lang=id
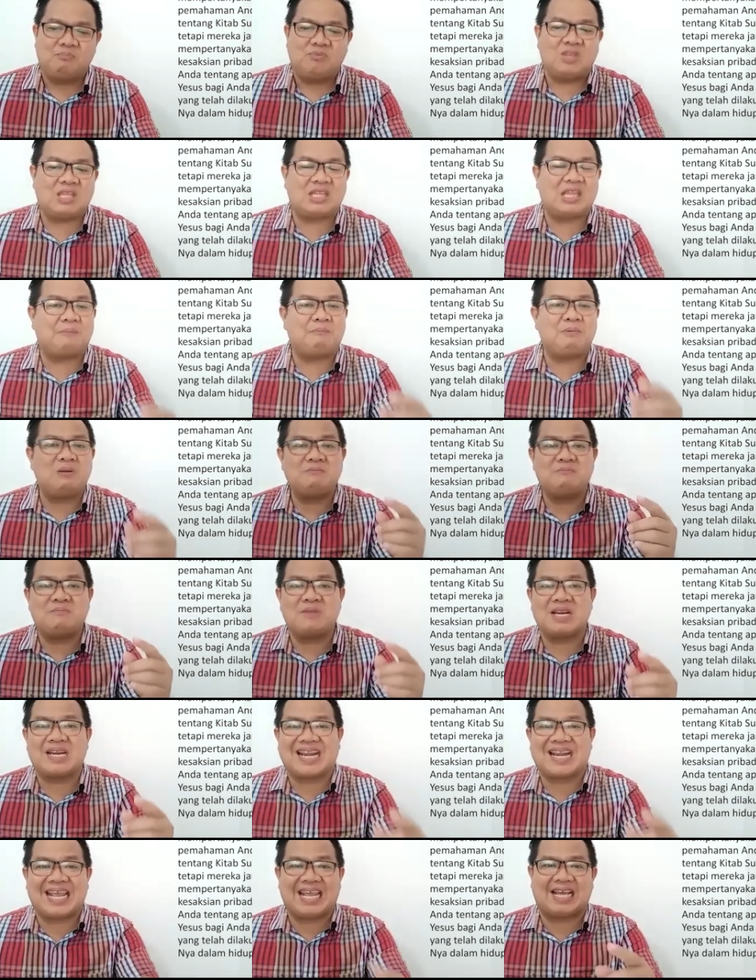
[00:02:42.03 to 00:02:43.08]
Tetapi
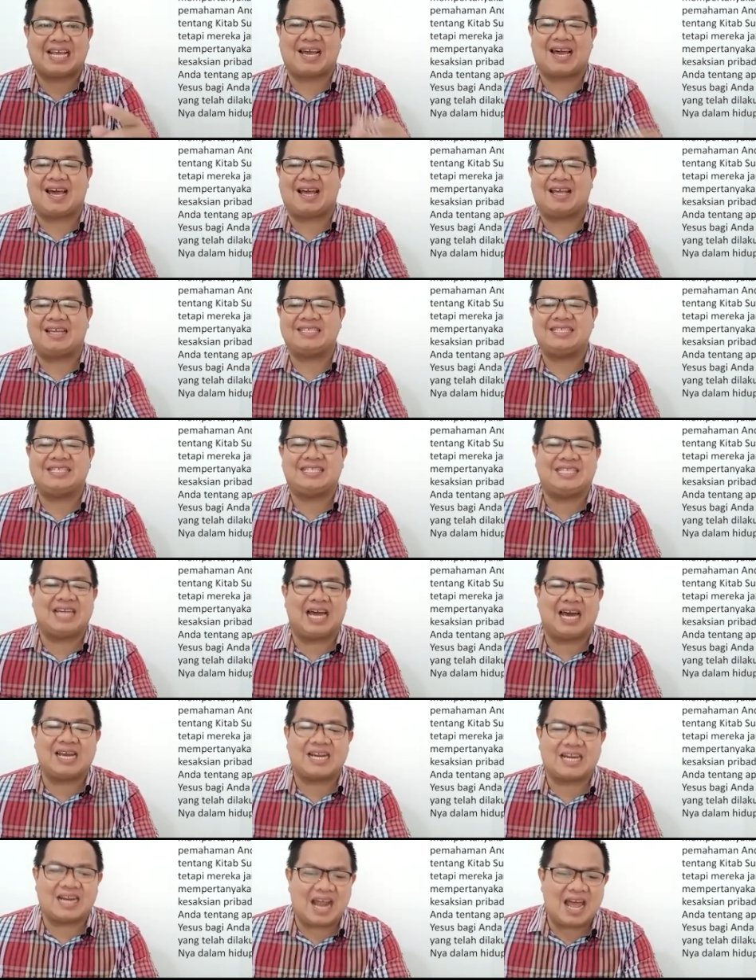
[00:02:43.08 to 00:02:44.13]
mereka
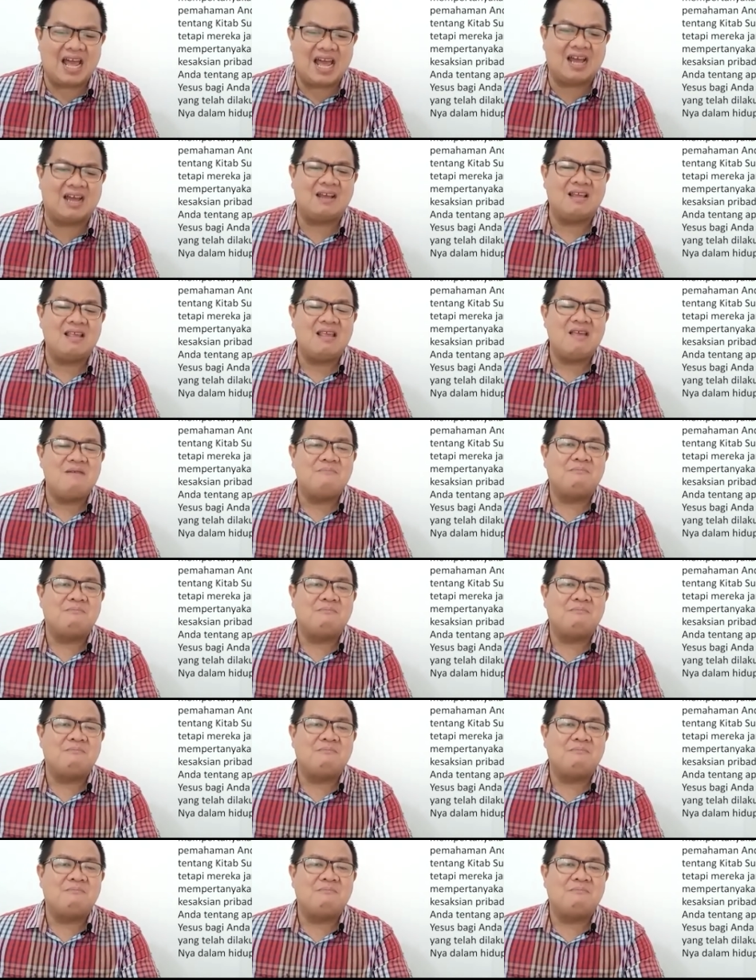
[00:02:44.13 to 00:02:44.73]
jarang